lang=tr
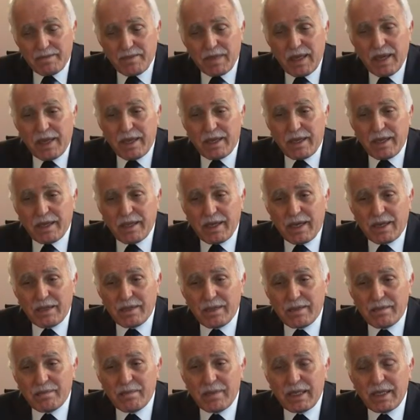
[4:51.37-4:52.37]
Arkadan
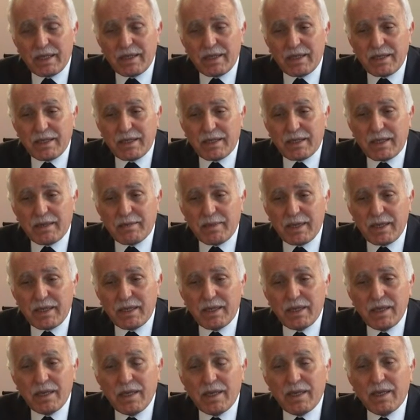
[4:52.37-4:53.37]
bildiğiniz gibi
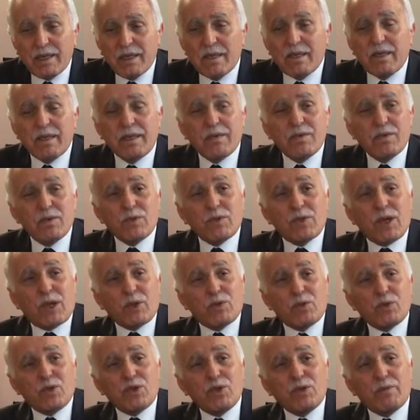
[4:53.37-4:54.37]
uçak
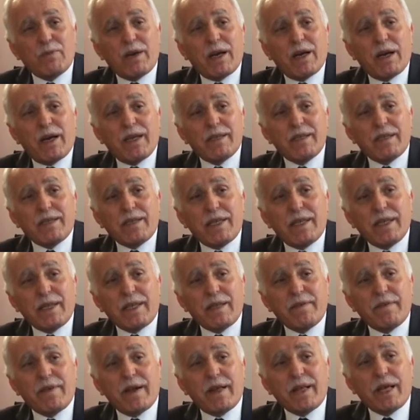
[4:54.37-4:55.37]
düşürme hadiseleri
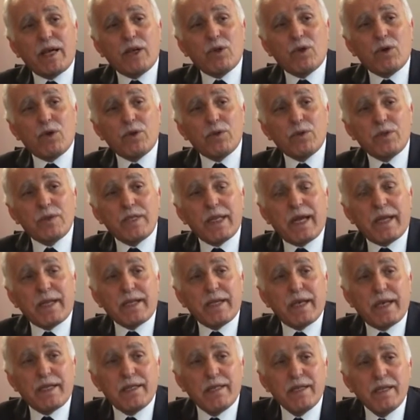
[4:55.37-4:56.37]
falan oldu.
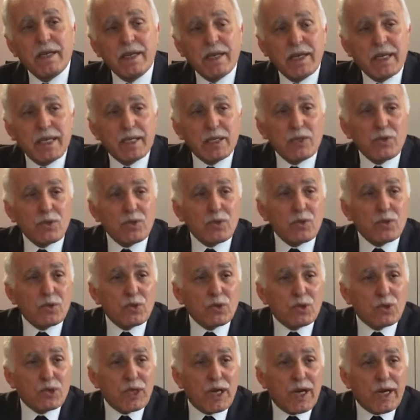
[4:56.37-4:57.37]
Derken Rus
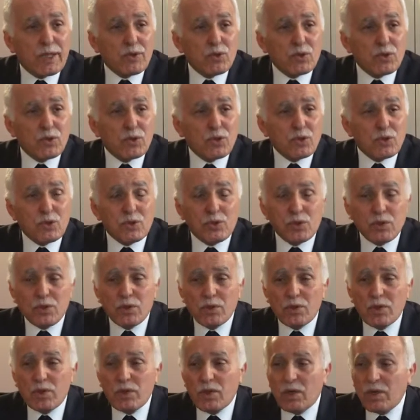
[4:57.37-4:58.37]
uçağı düşürdü.
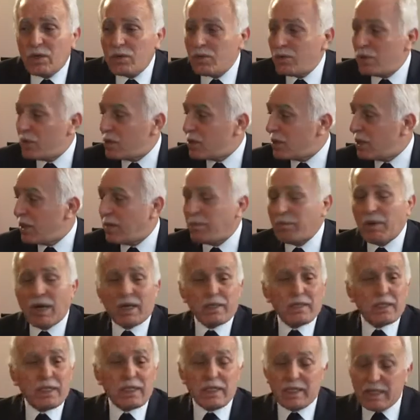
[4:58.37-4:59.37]
Türkiye
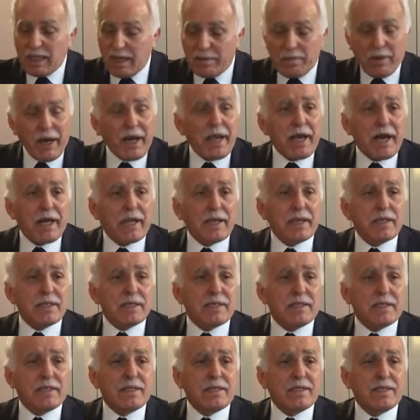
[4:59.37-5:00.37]
baktı ki
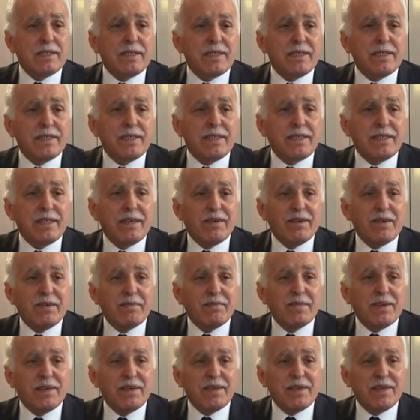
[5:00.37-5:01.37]
yapayalnız Tamam
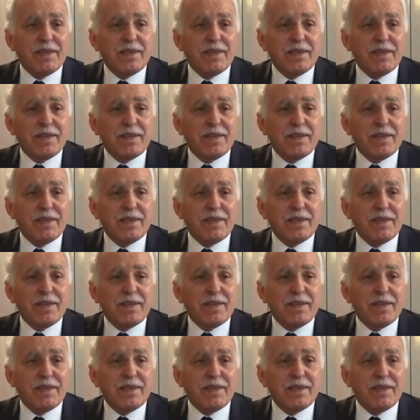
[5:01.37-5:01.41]
mı?